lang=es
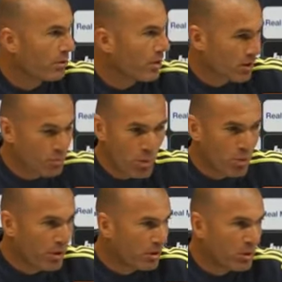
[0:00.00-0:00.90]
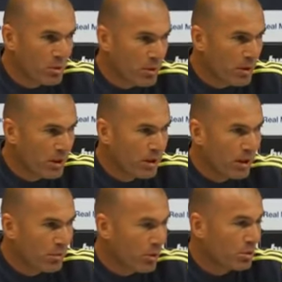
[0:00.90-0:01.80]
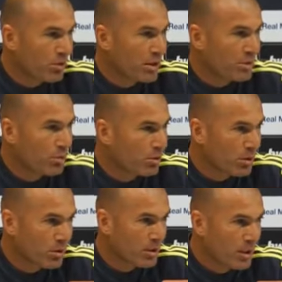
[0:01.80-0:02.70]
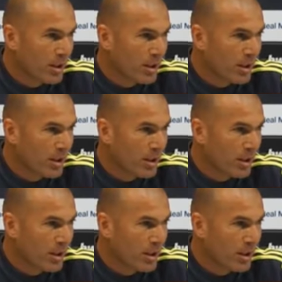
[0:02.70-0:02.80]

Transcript: es, muy bonito, muy bien, pero son tres puntos.